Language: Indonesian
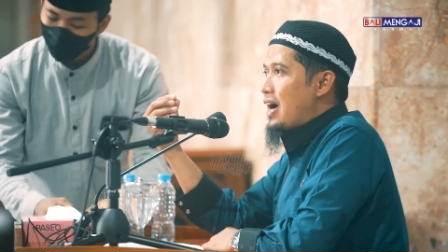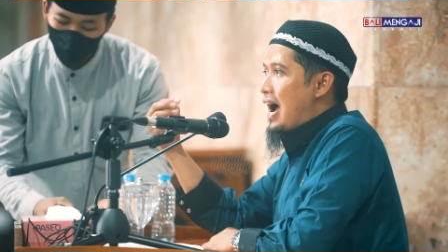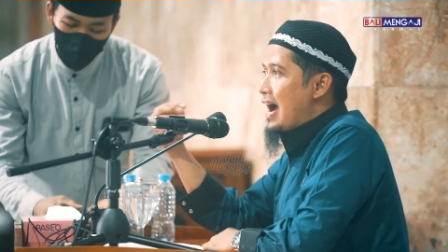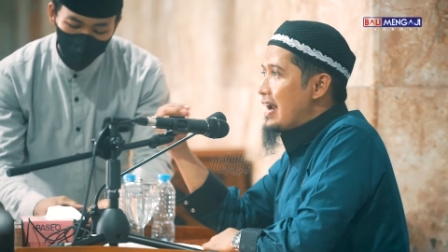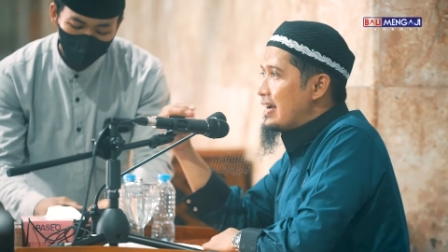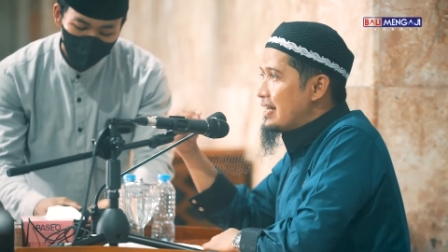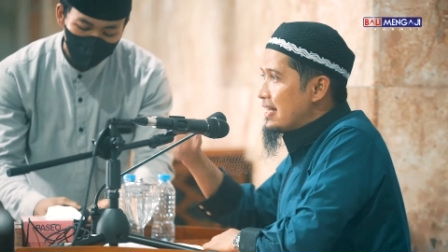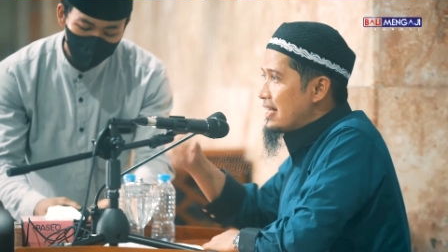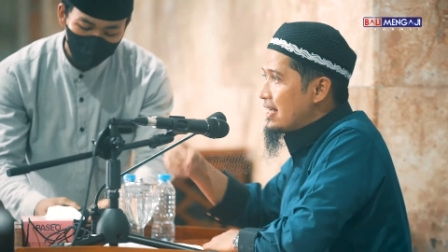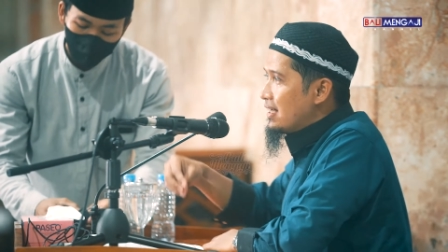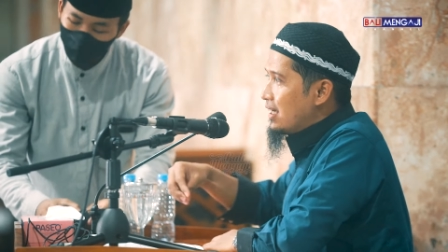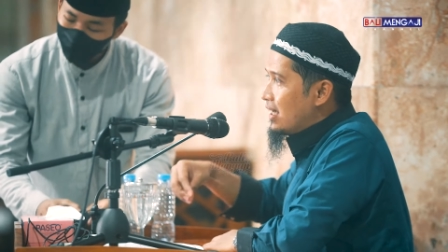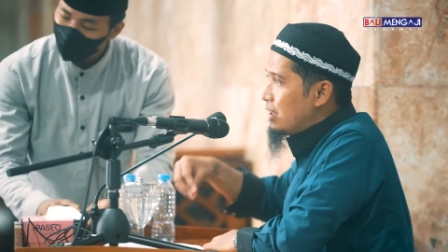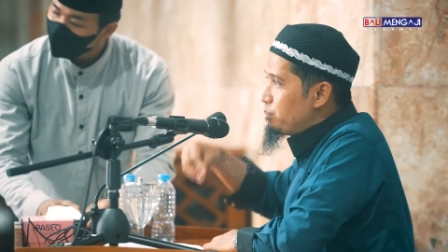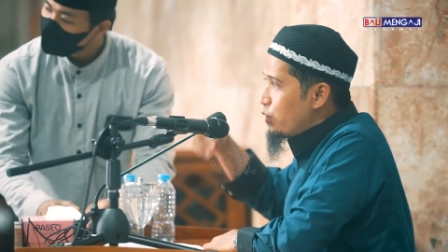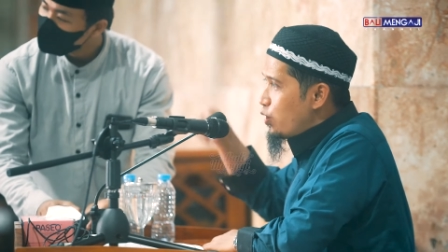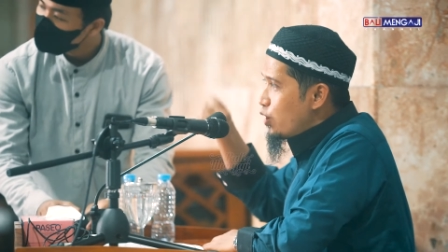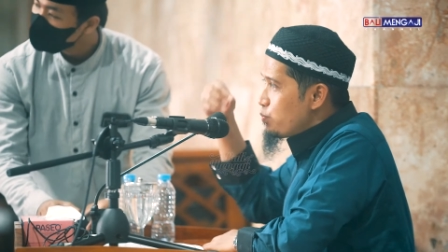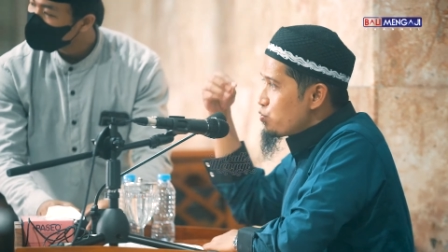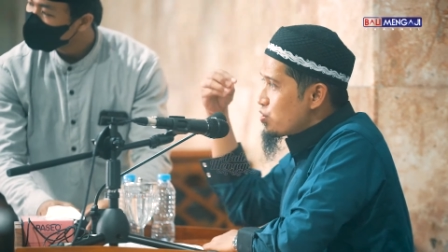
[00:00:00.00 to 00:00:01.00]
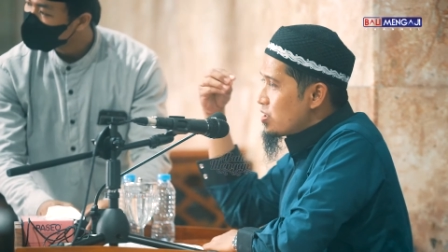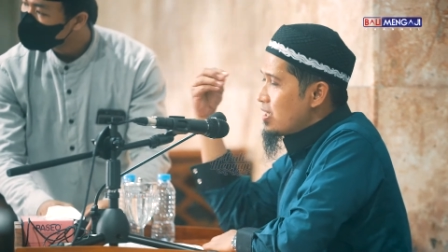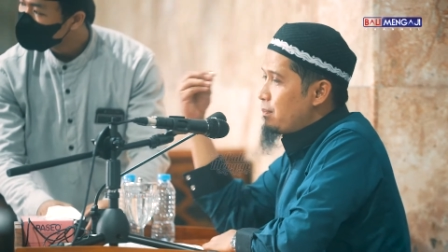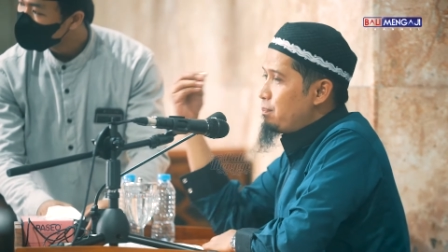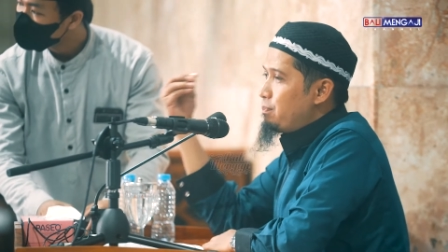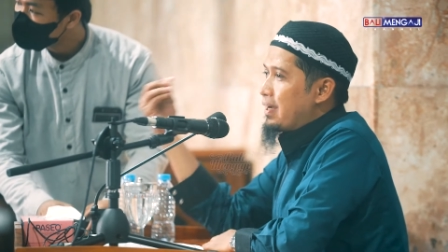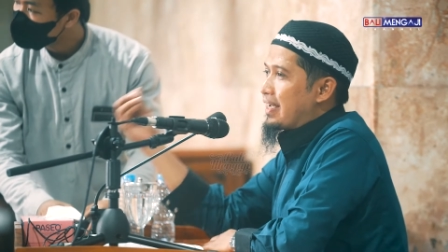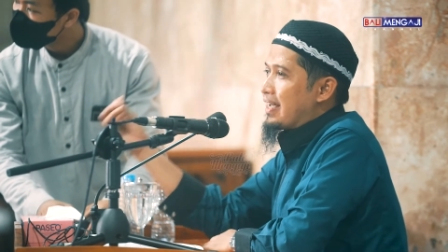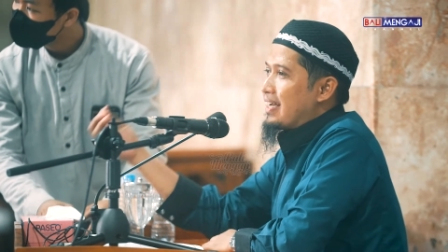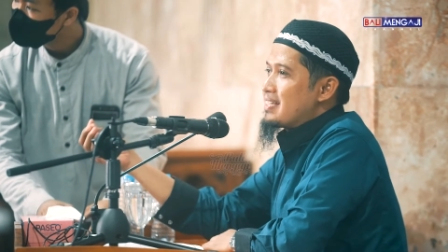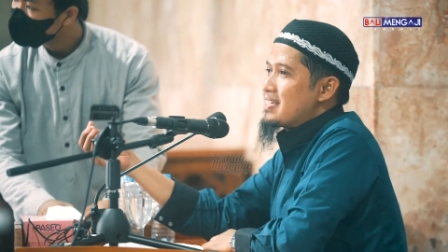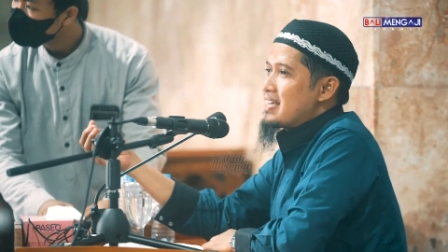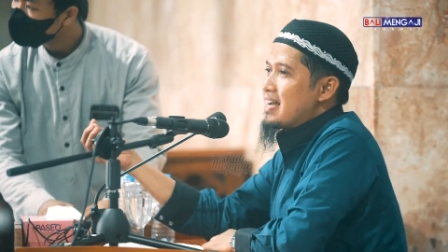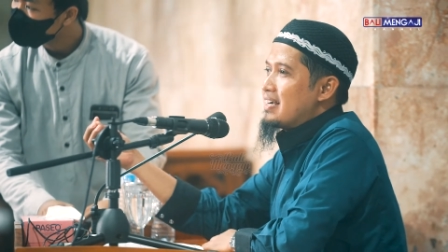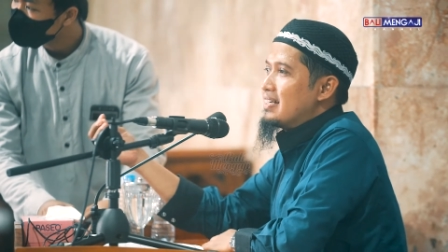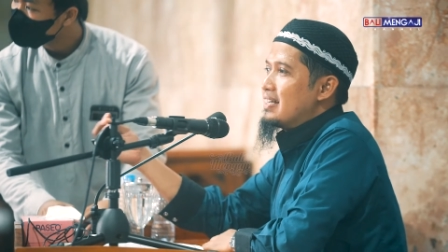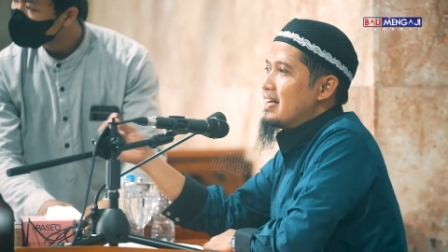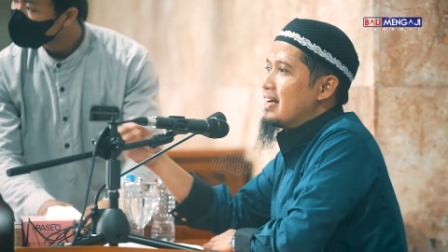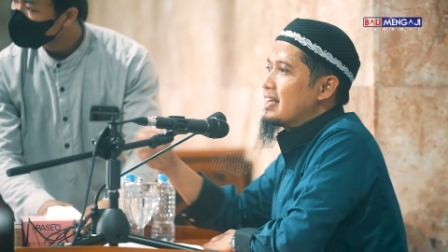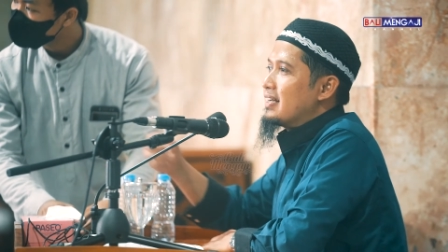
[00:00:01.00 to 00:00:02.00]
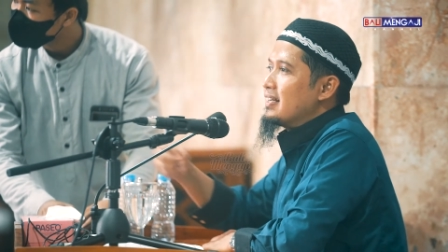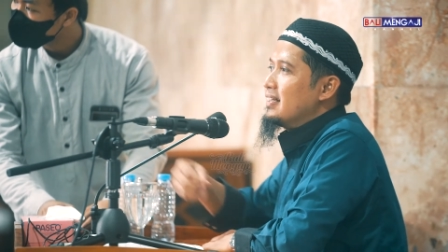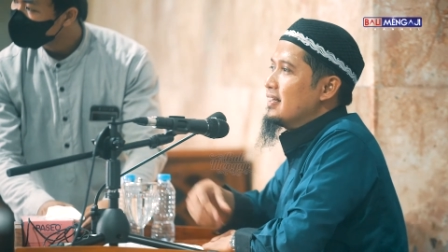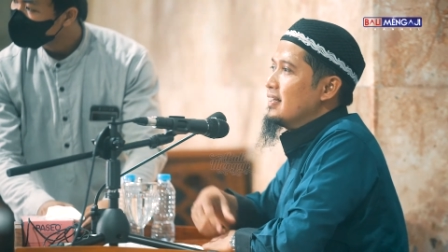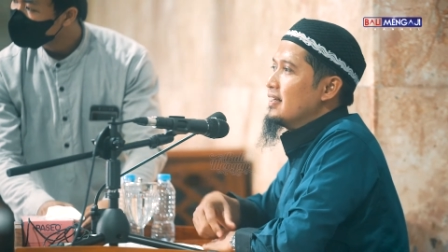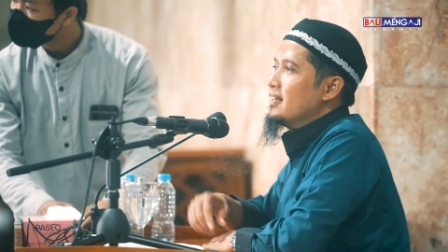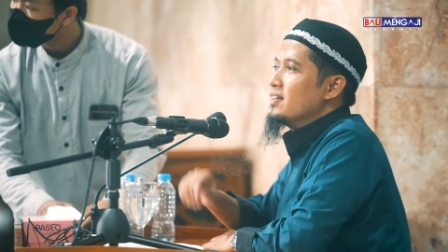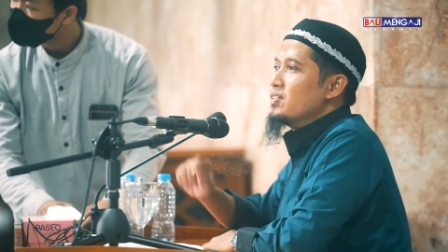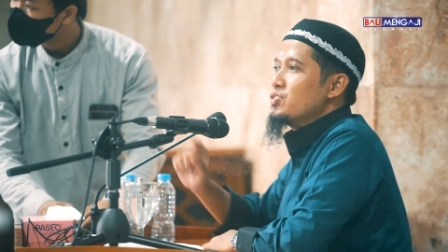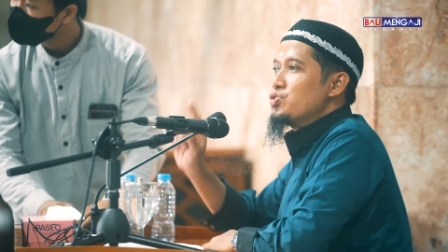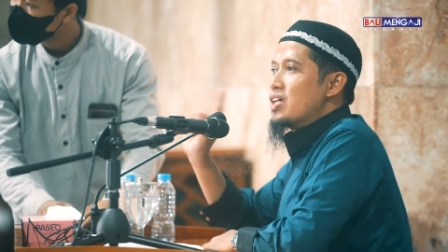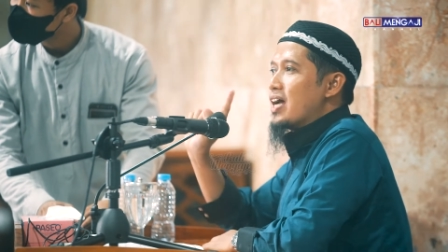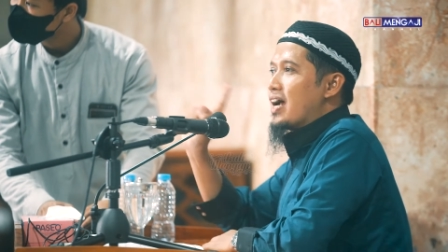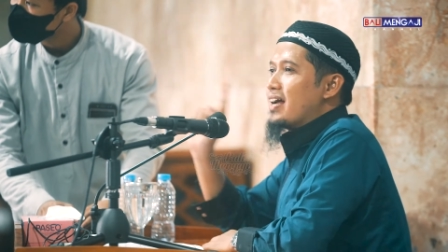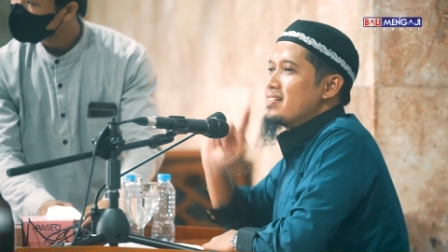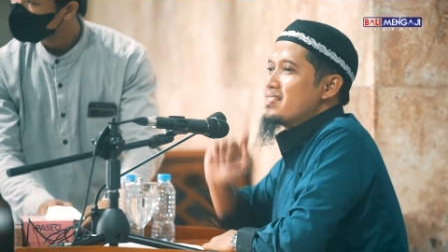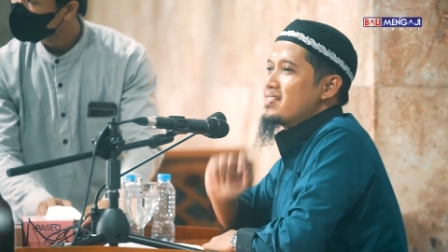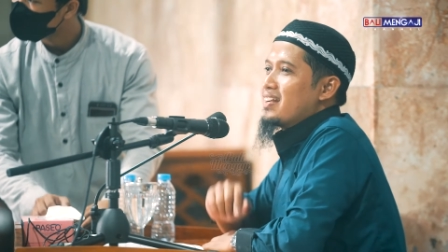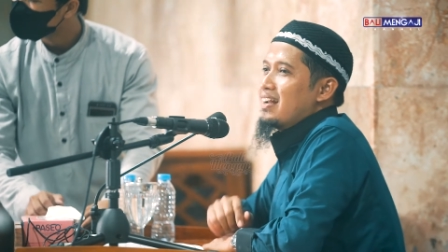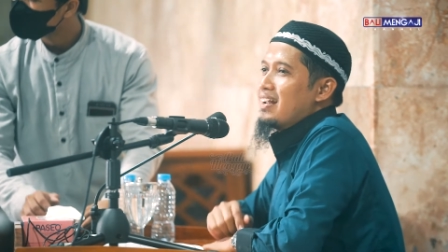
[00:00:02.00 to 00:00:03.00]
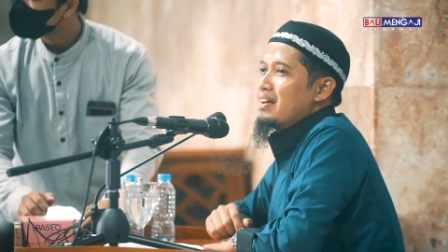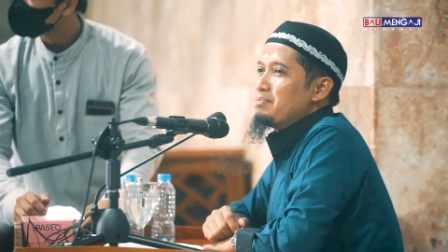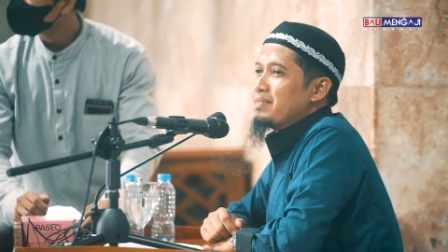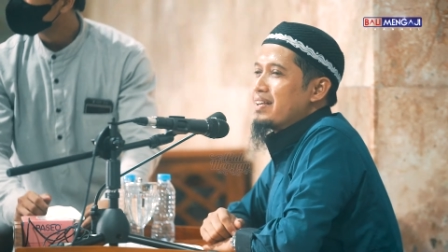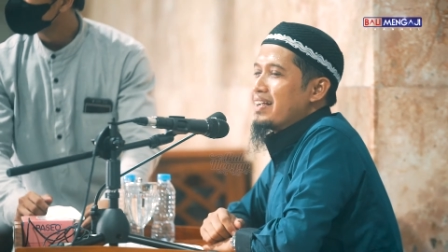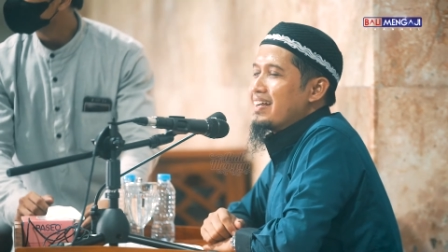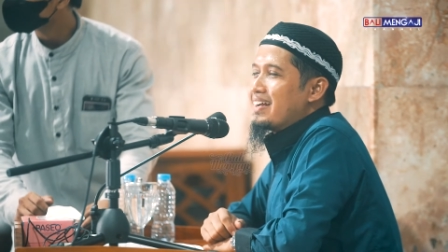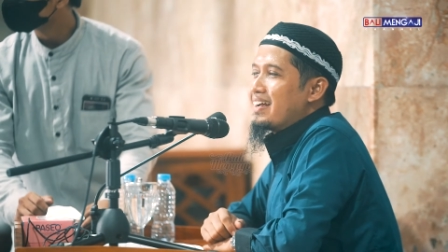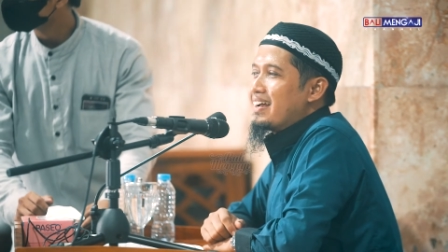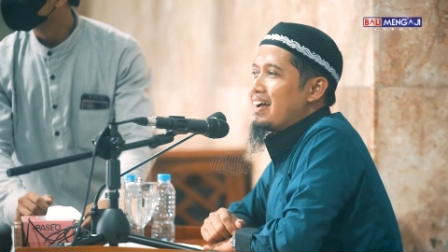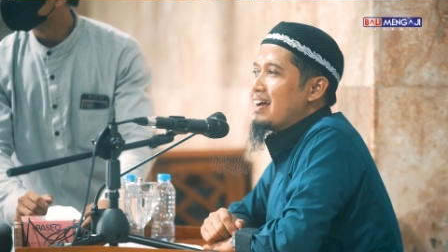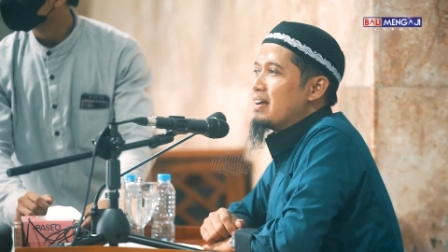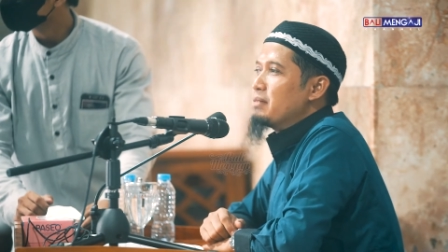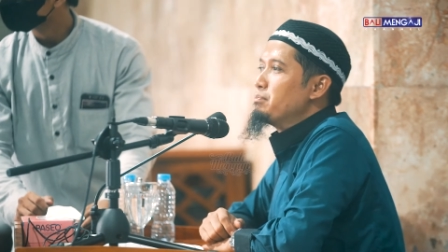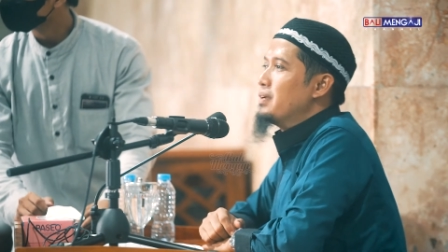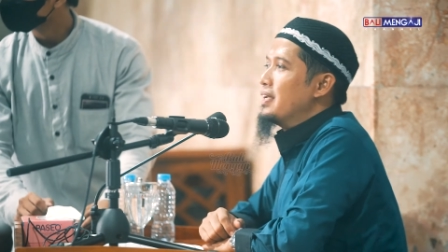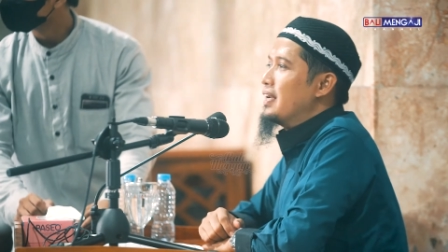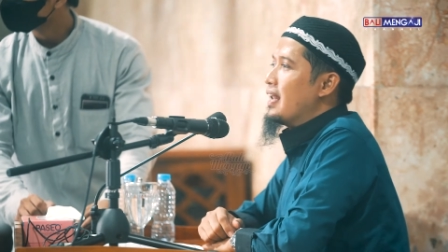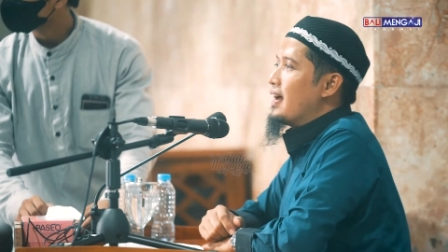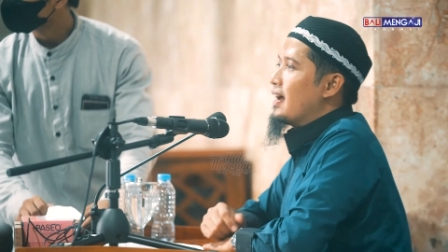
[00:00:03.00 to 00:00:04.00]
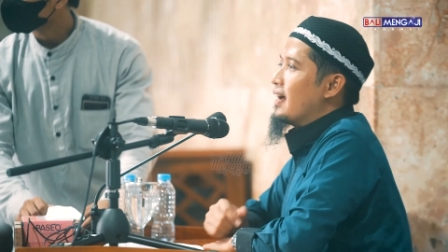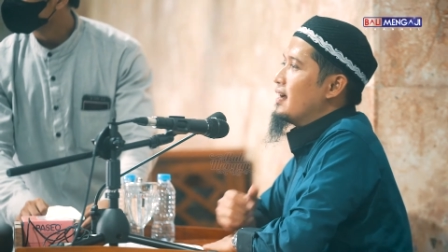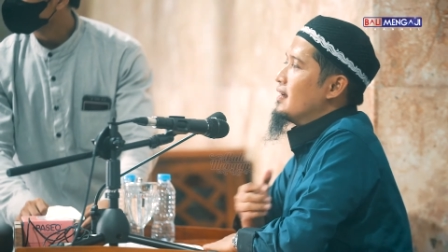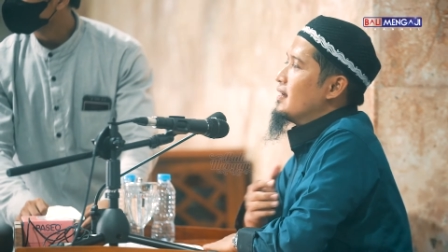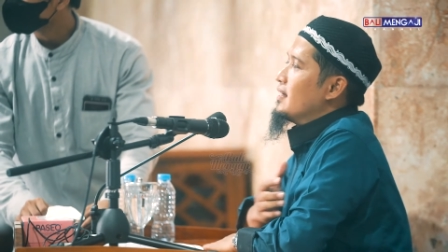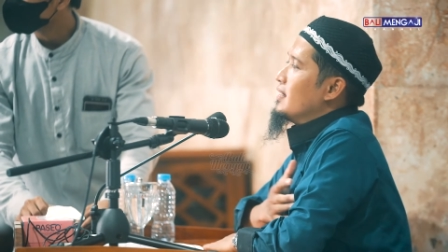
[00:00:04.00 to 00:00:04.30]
ada yang belum siap pakai cadar, jangan celah mereka, bilang,